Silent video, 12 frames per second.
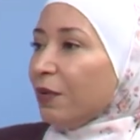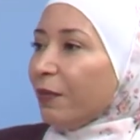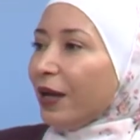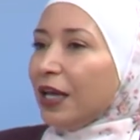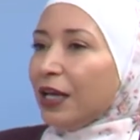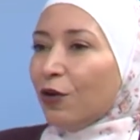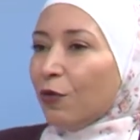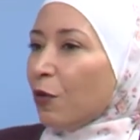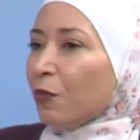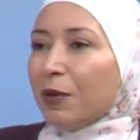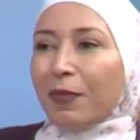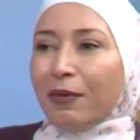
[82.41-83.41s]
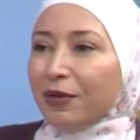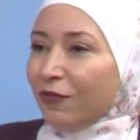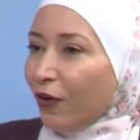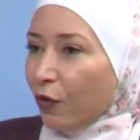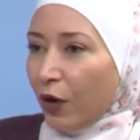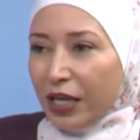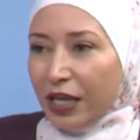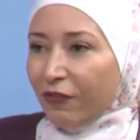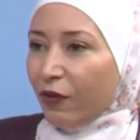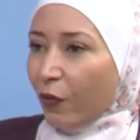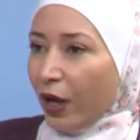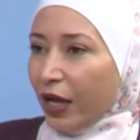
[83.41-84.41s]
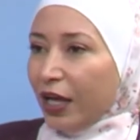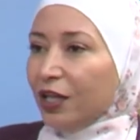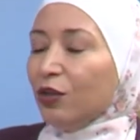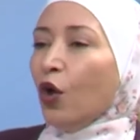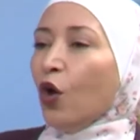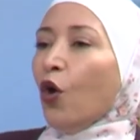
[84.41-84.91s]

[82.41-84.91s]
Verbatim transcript: بمعنى انهم هم ما بدفعوا اي فوائد